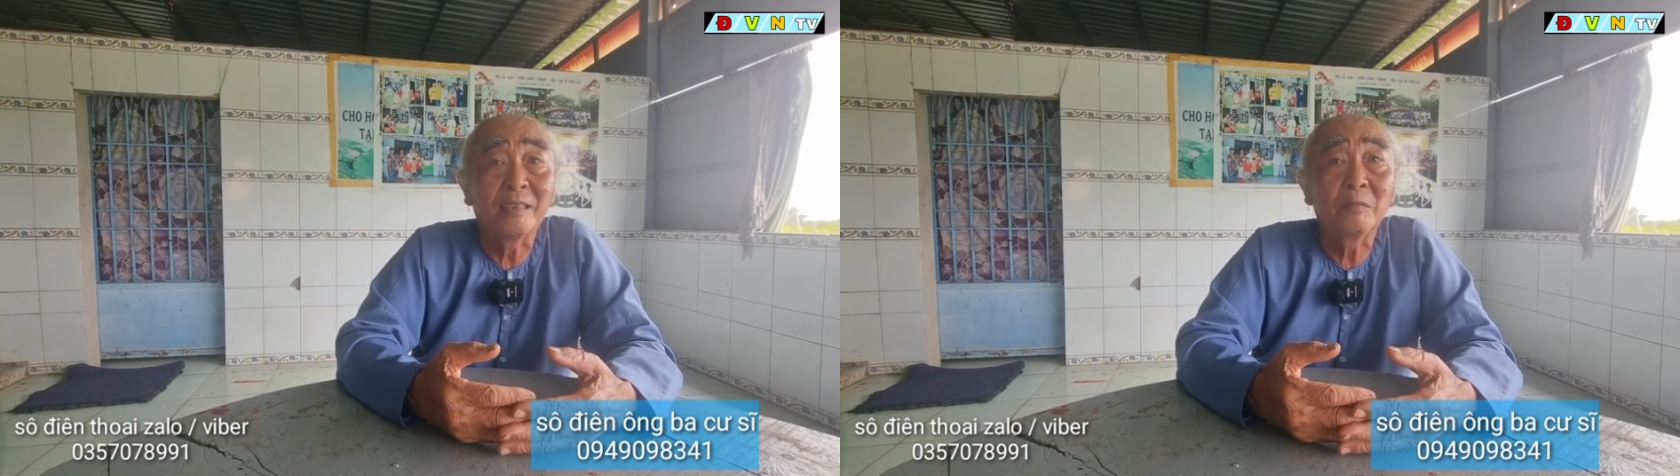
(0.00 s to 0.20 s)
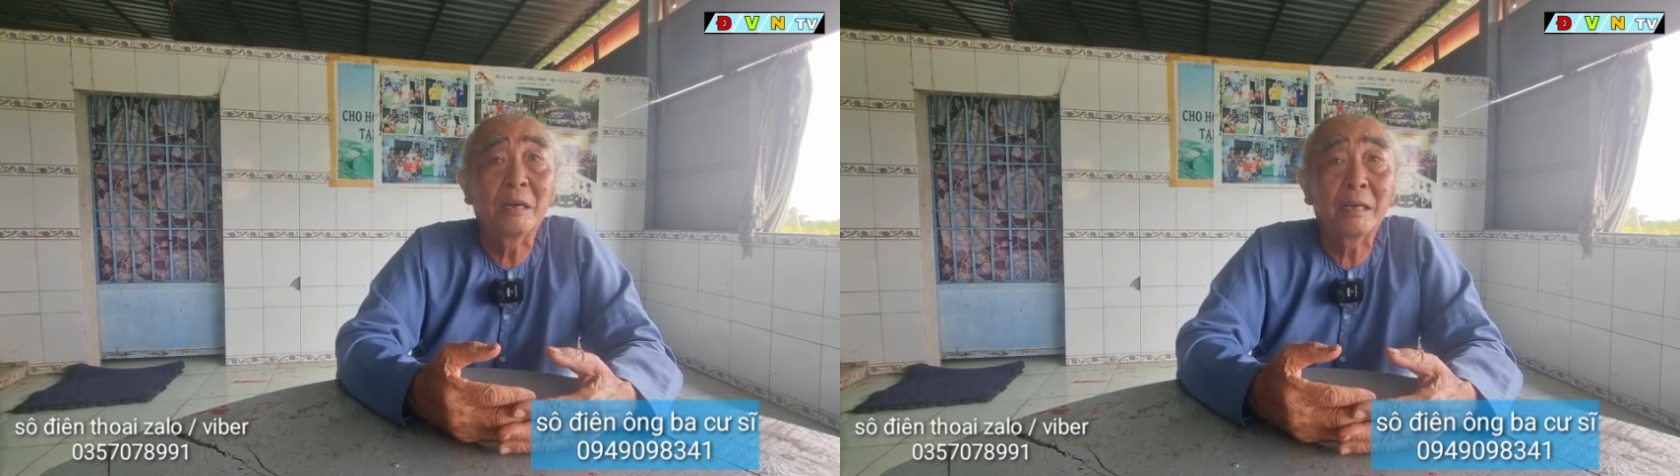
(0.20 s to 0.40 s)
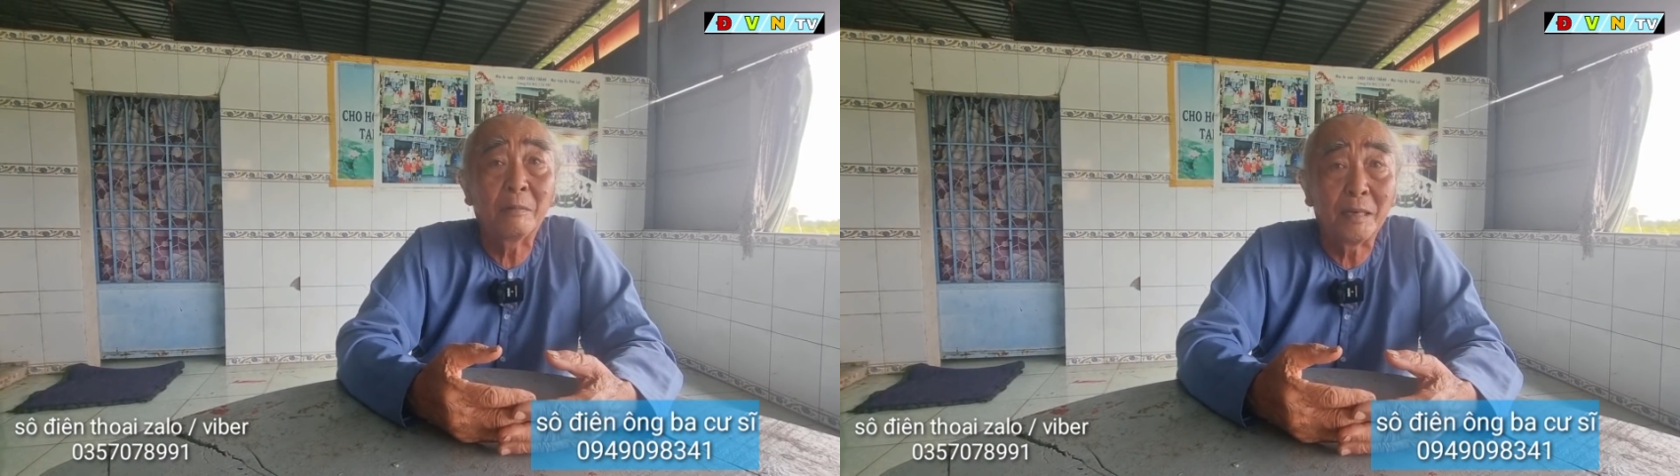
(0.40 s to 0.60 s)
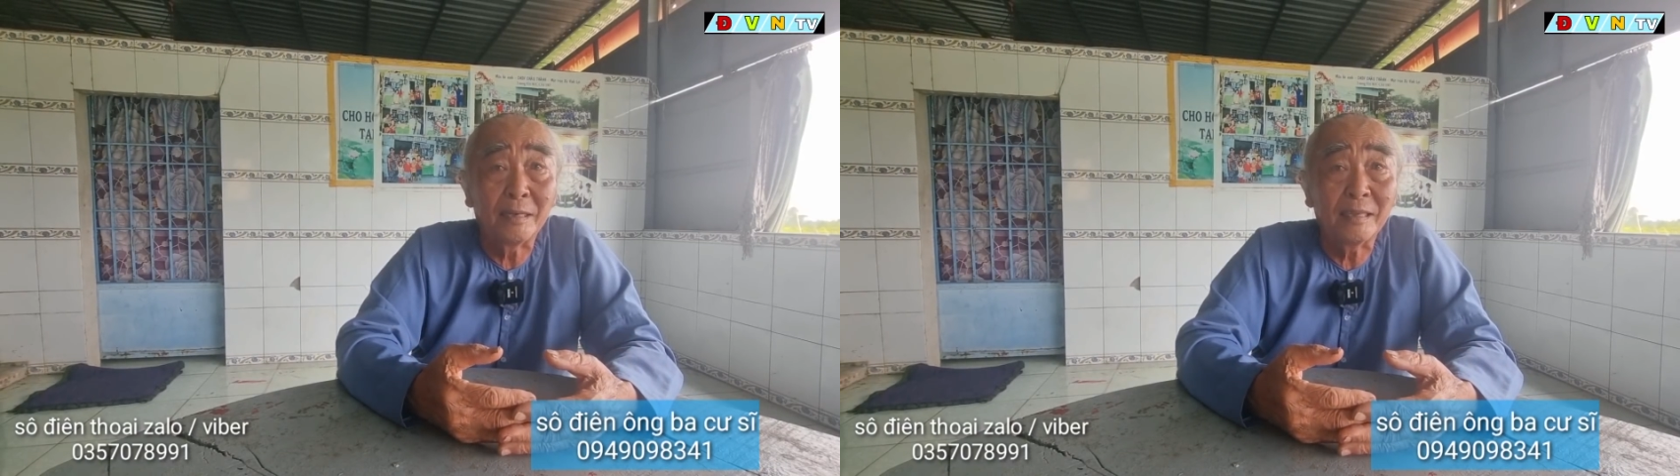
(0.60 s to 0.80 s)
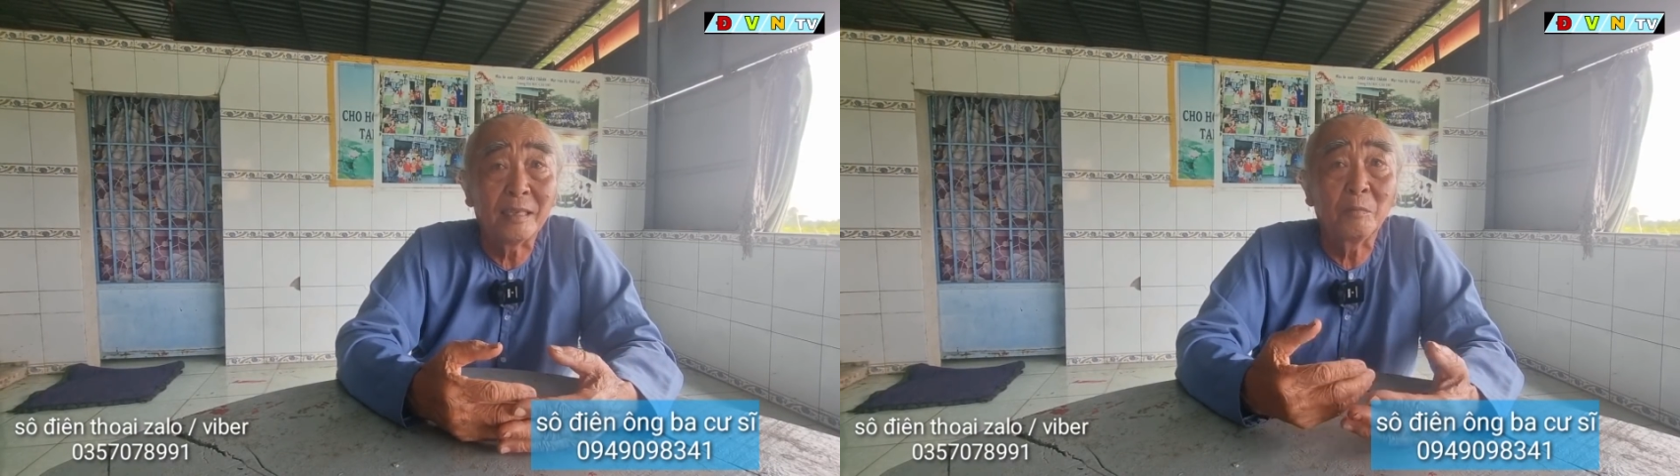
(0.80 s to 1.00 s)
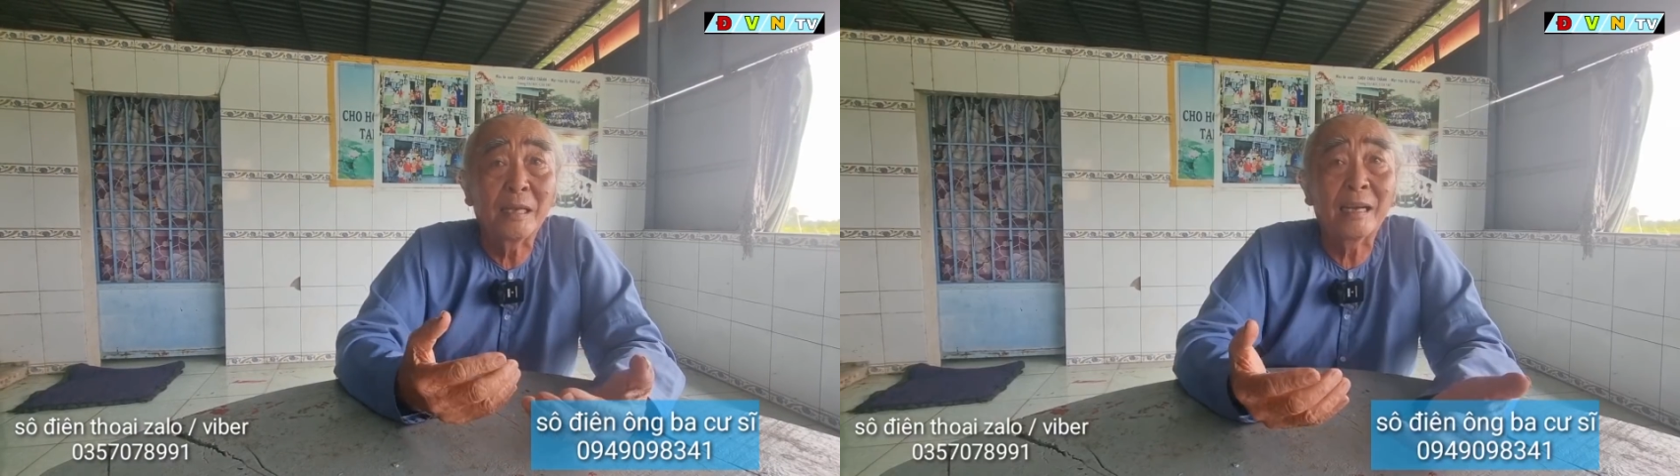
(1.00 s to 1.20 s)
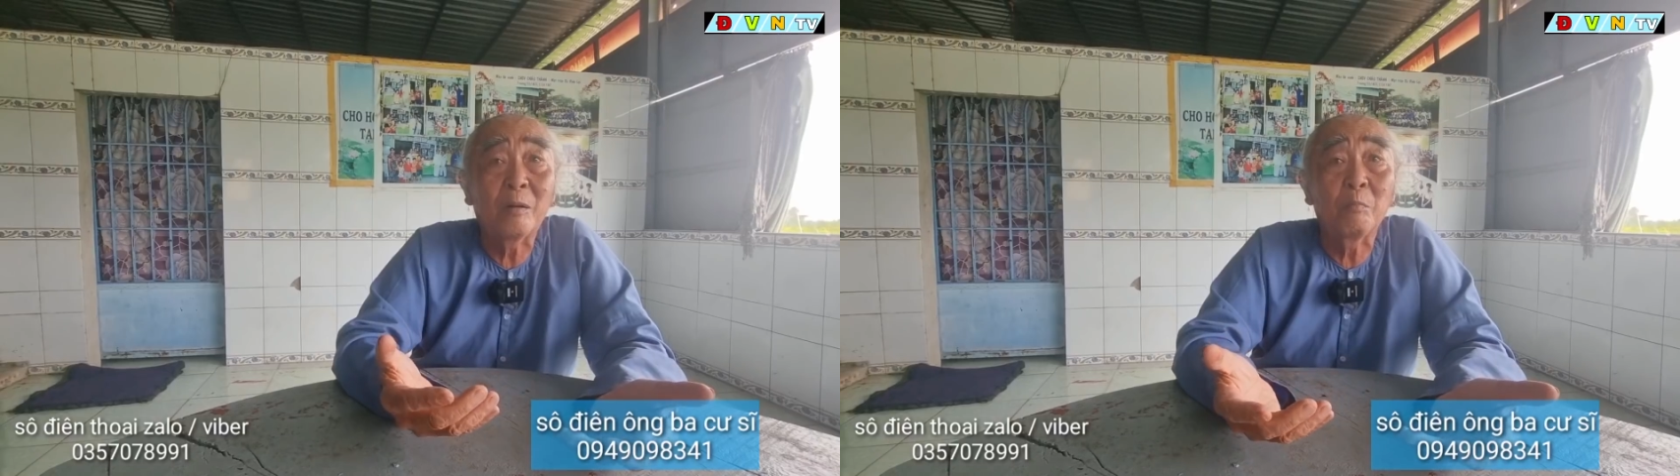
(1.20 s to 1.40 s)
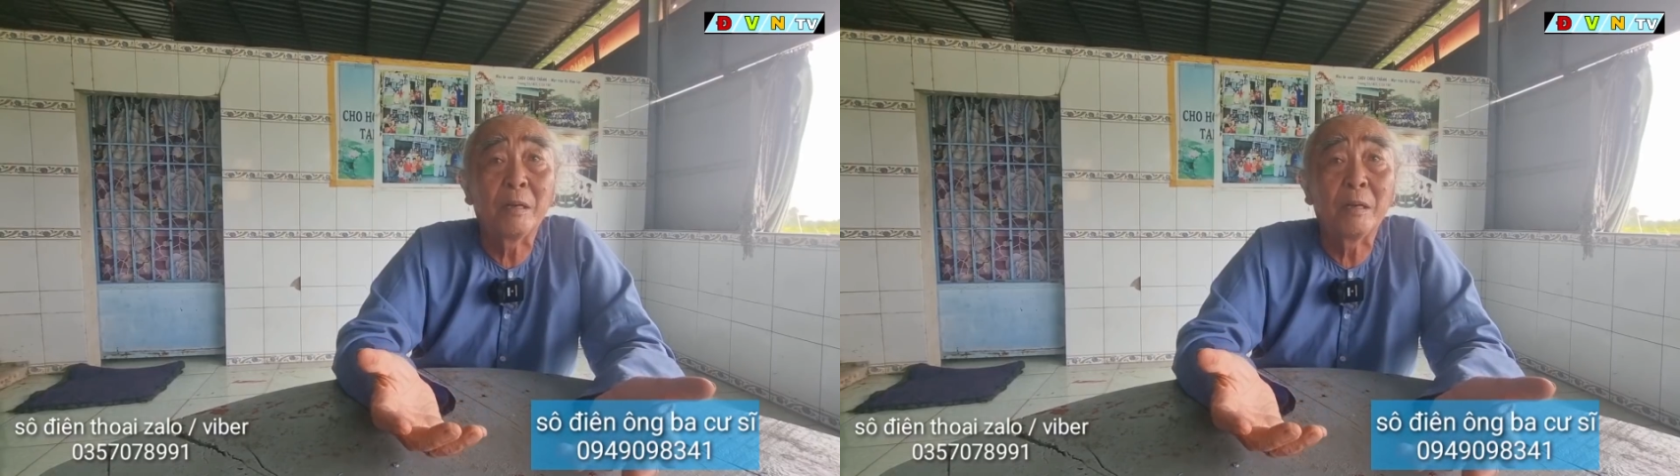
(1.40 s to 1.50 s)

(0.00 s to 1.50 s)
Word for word: chúng ta ra biển thì chúng ta không